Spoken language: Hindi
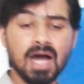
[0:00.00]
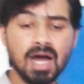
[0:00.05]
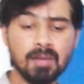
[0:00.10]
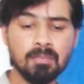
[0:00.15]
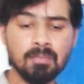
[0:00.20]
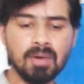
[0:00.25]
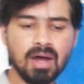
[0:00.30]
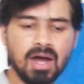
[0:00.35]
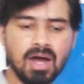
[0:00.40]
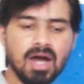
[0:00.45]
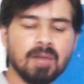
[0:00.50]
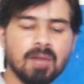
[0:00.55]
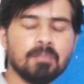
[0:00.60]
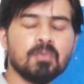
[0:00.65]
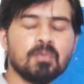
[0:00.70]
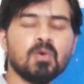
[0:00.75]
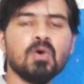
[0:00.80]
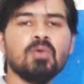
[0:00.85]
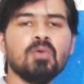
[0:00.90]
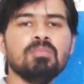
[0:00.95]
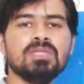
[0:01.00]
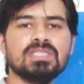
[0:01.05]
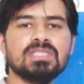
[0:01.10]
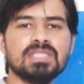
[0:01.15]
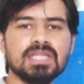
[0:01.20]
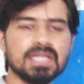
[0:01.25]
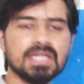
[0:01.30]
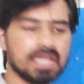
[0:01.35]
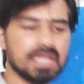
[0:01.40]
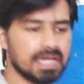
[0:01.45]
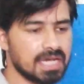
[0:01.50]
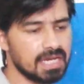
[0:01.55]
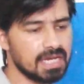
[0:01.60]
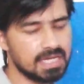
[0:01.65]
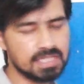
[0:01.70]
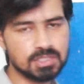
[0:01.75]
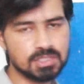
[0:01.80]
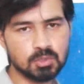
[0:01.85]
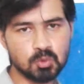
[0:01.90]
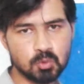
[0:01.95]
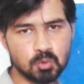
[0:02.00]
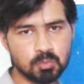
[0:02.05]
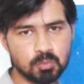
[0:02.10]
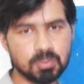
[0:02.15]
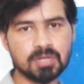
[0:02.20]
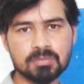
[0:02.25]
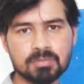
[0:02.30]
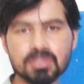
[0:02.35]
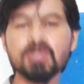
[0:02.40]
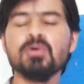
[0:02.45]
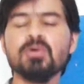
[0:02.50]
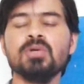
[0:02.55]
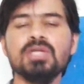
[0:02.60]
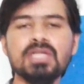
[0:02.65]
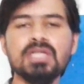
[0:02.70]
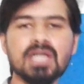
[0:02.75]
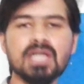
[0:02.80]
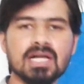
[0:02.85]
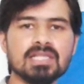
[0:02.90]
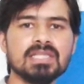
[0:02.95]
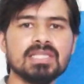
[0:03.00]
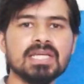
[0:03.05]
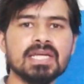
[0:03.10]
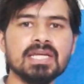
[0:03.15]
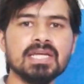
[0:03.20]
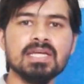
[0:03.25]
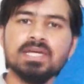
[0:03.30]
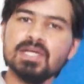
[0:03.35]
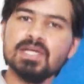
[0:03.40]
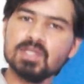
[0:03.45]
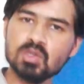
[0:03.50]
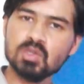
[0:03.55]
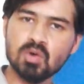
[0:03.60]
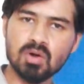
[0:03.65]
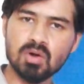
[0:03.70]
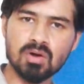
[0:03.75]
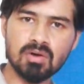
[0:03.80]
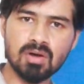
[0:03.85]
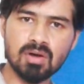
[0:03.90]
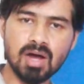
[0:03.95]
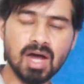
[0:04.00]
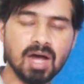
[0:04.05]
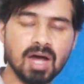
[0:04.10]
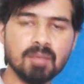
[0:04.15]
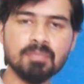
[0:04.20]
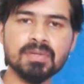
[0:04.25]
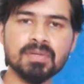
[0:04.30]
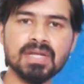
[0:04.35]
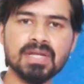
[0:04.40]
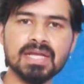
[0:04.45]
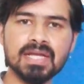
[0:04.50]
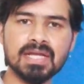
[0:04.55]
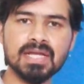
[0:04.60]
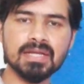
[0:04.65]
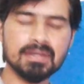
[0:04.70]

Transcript: अब आपको मिस्त्री कहेगा नहीं जी ऊपर भी रोड़ी डालते हैं तो आपने